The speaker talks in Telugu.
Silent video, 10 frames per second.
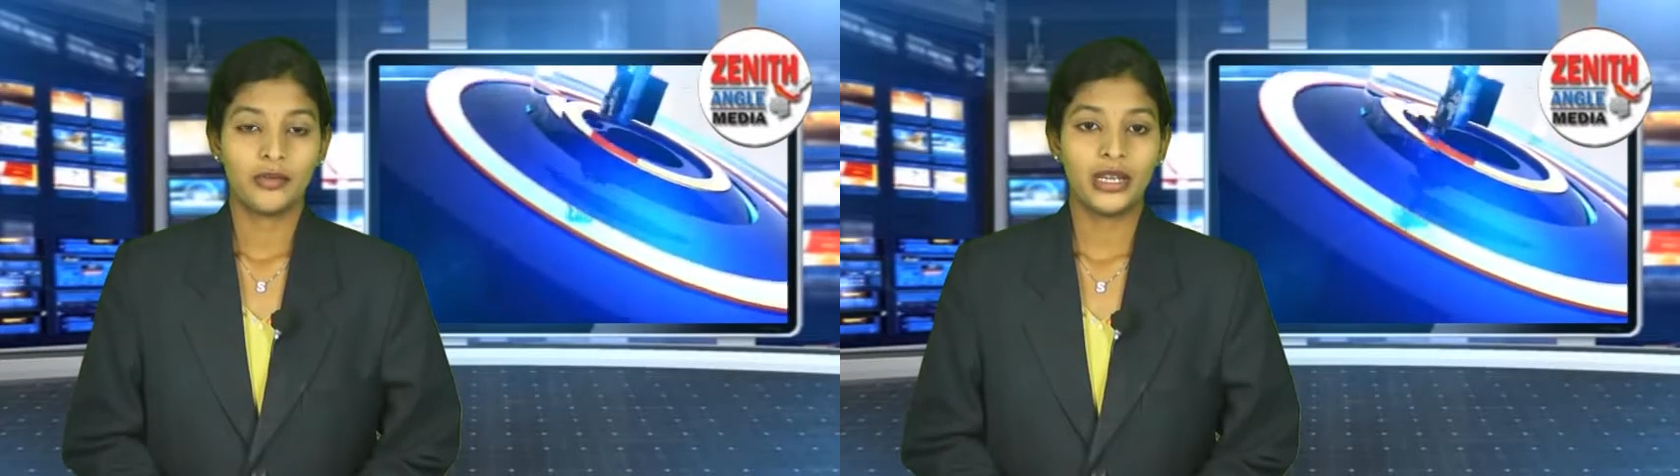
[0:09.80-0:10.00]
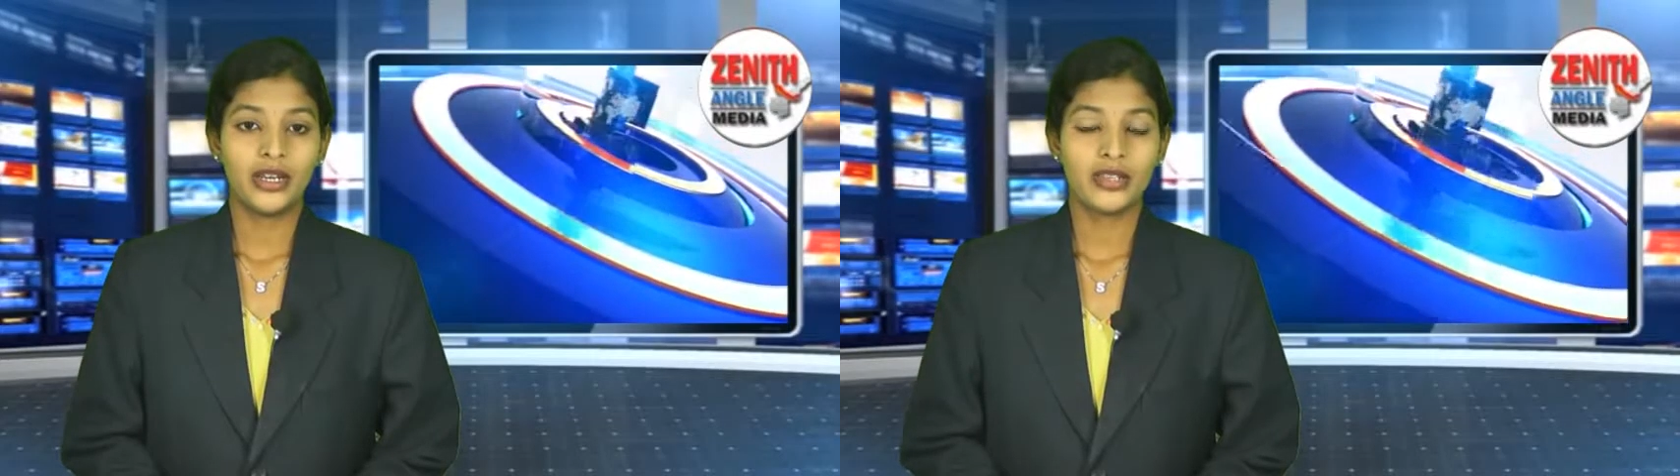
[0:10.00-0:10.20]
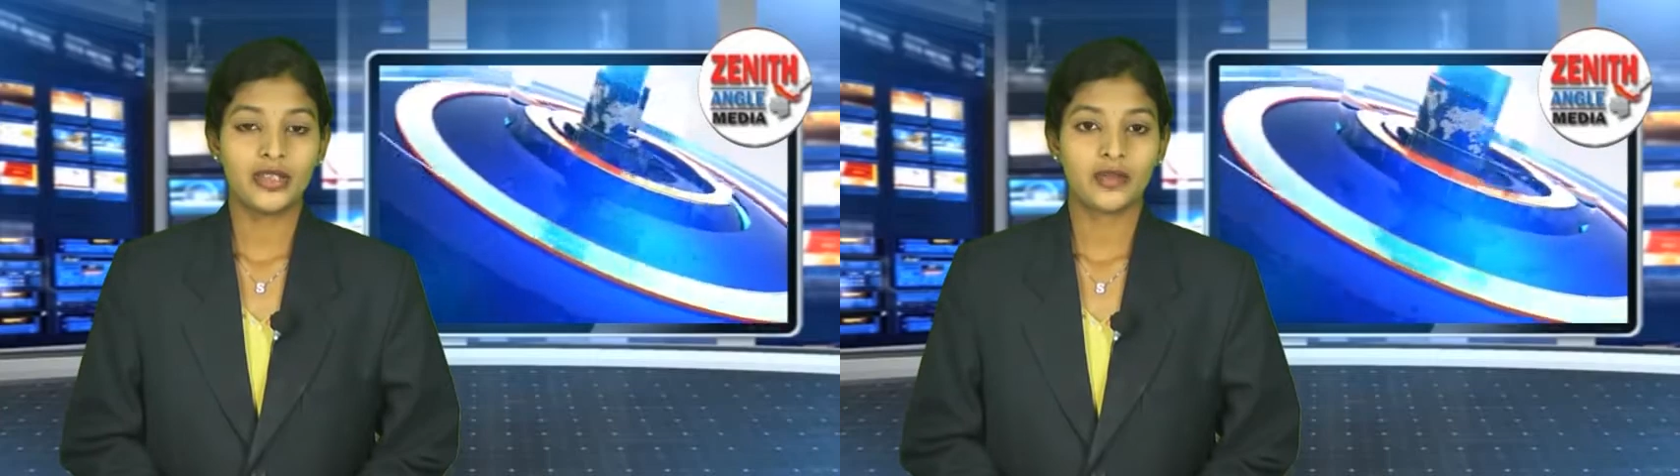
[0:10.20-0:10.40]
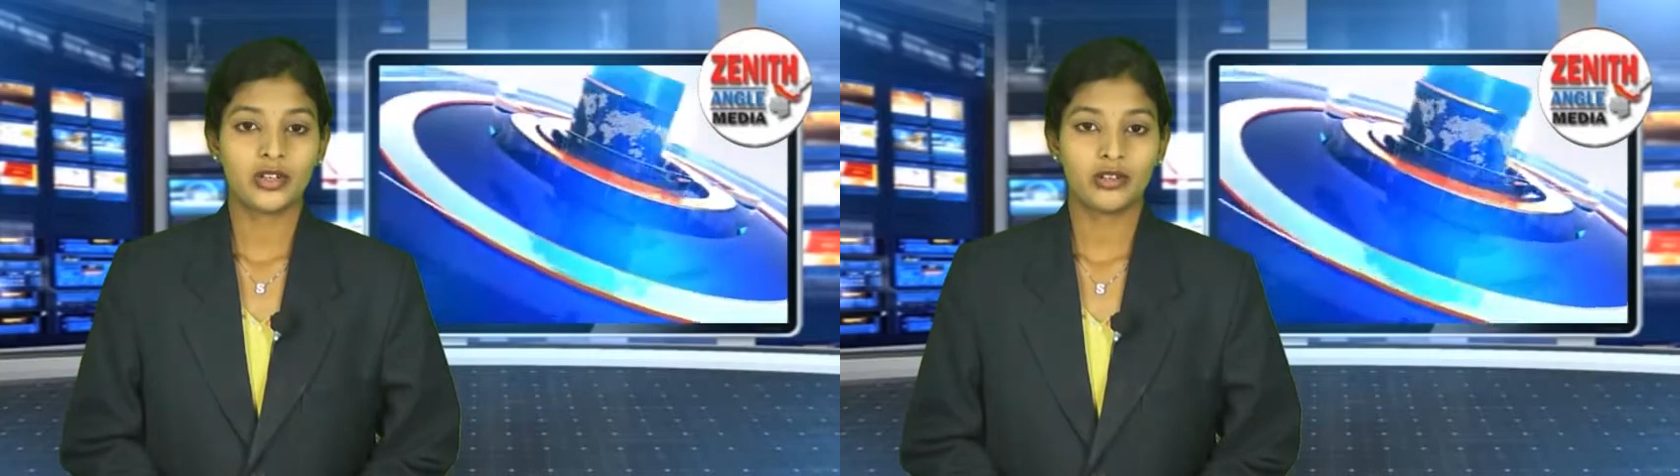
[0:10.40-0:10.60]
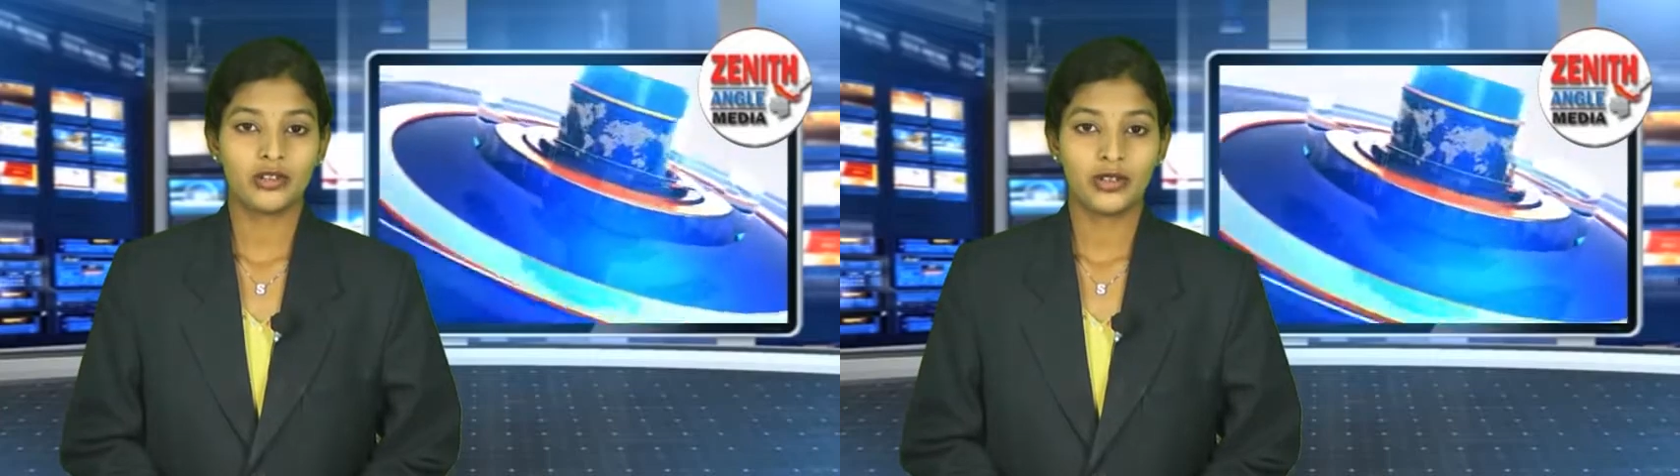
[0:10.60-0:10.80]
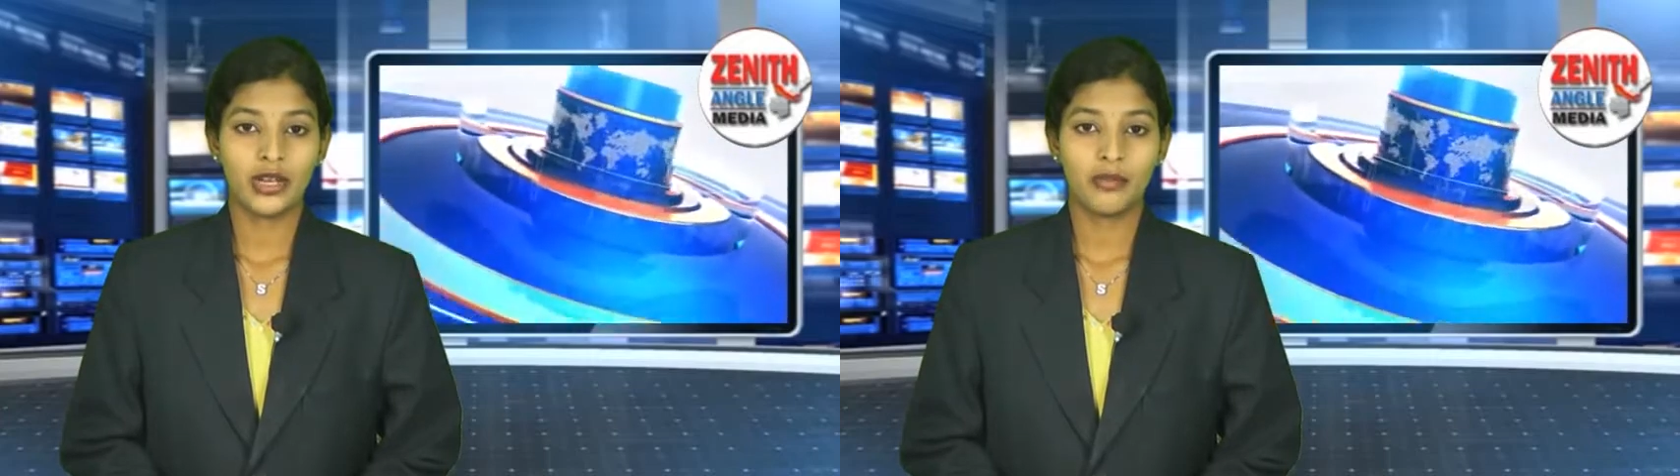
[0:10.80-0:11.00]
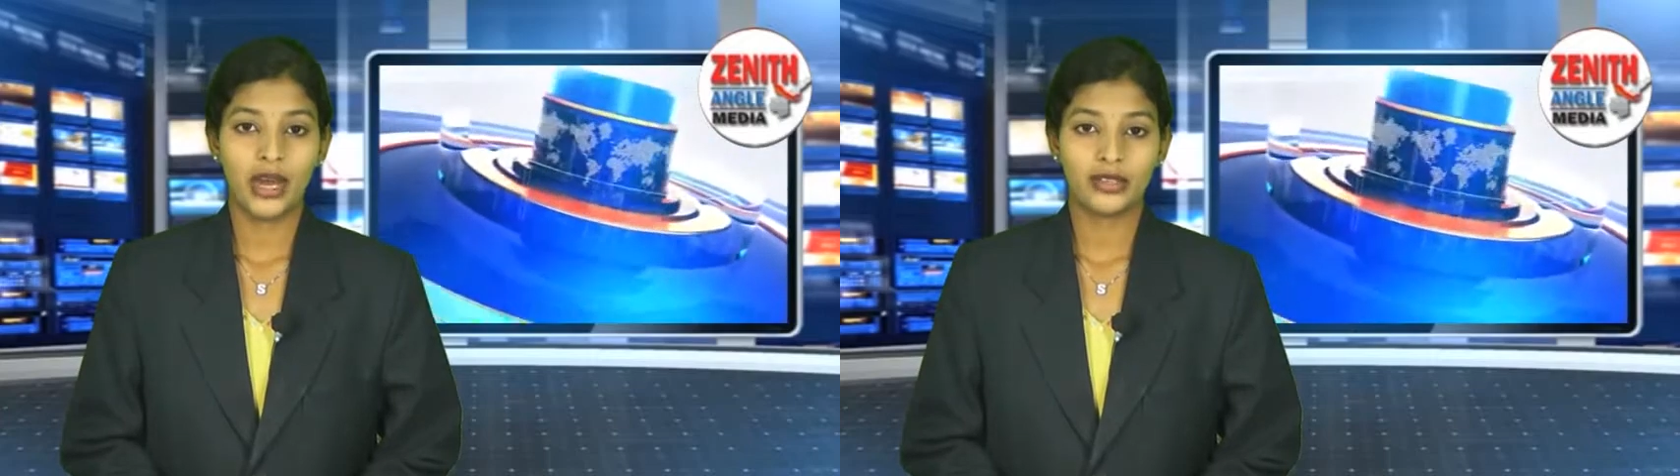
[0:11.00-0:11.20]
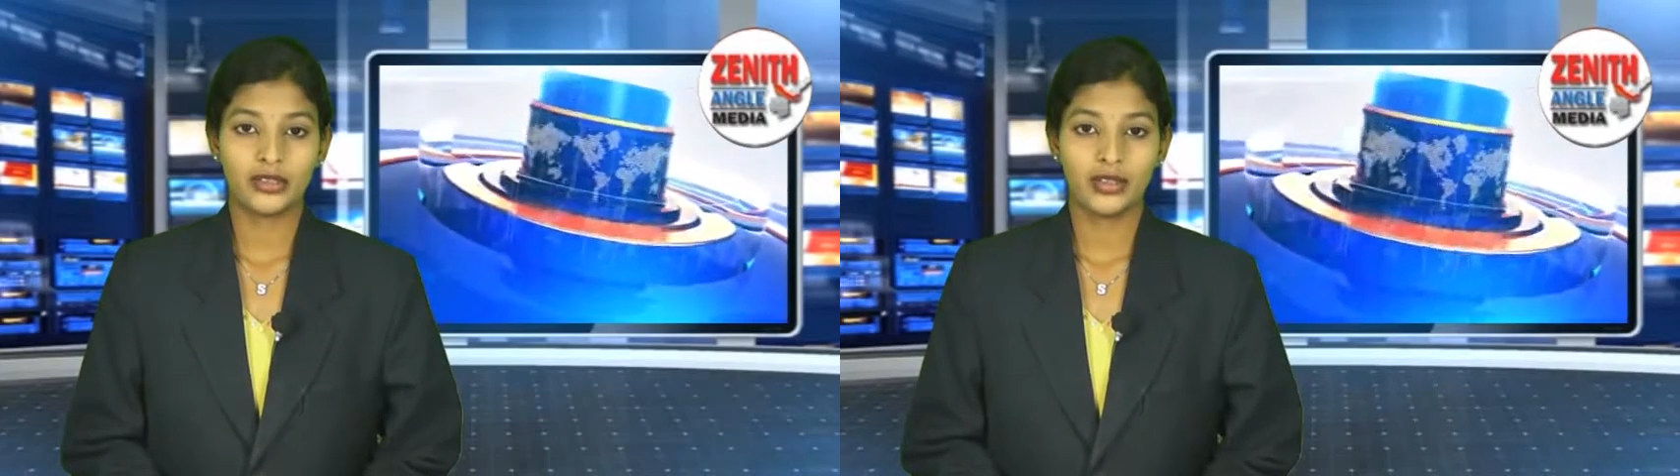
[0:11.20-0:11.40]
భిన్న సంస్కృతులున్న
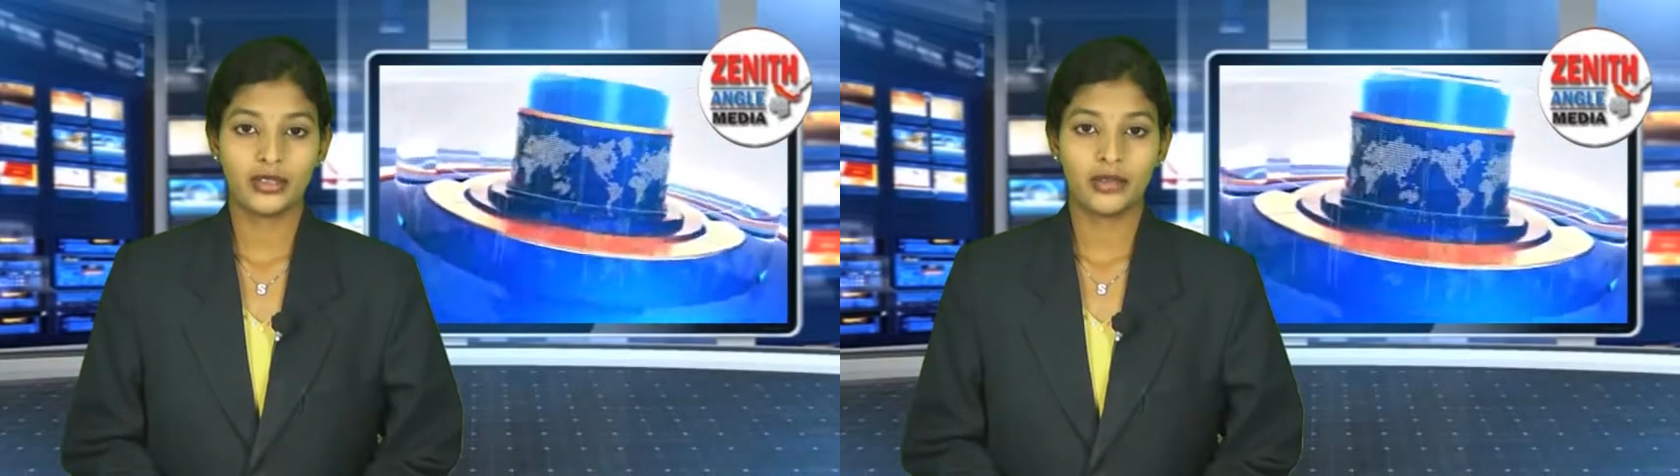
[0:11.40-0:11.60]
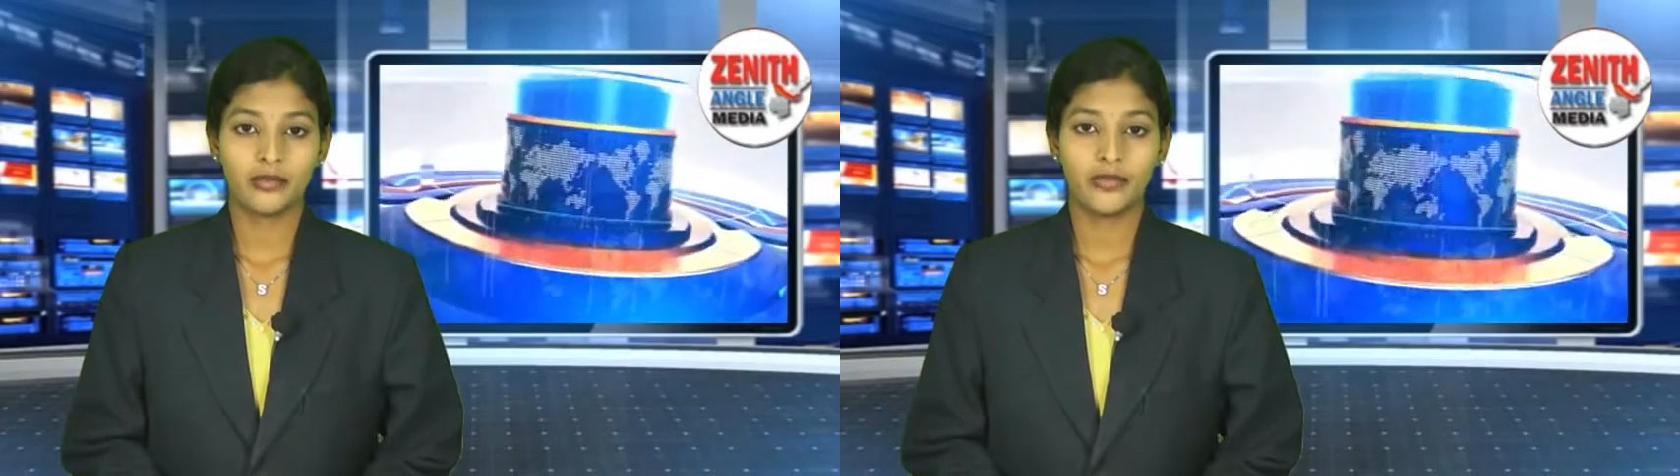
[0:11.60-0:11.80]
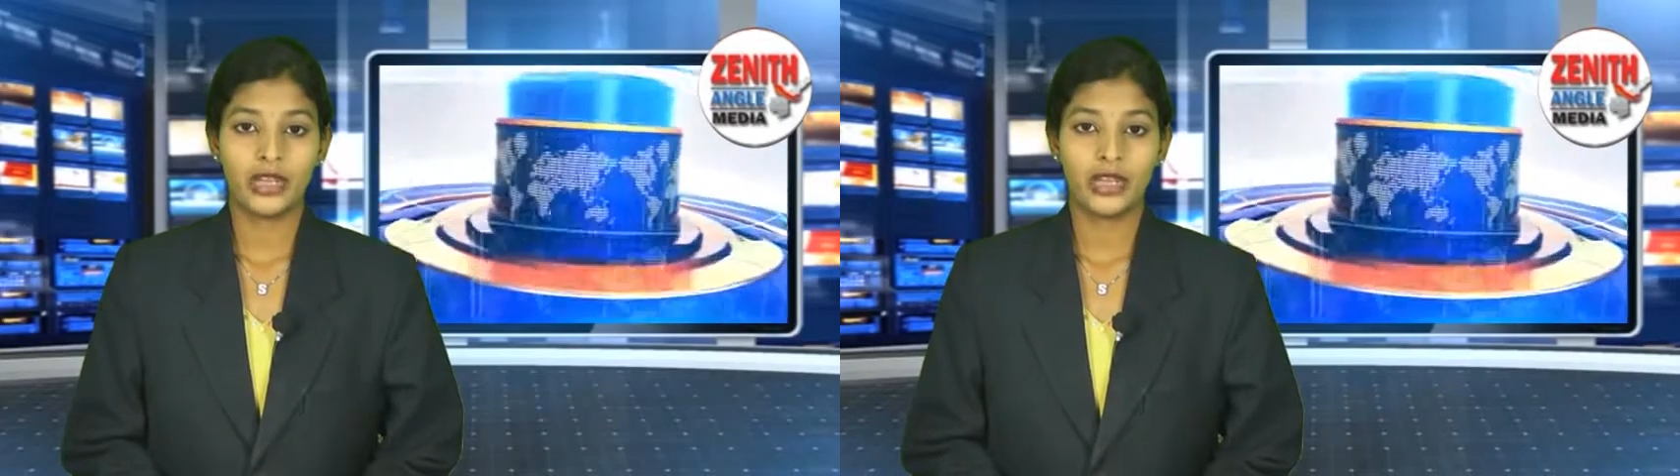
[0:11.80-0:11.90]
భారతదేశం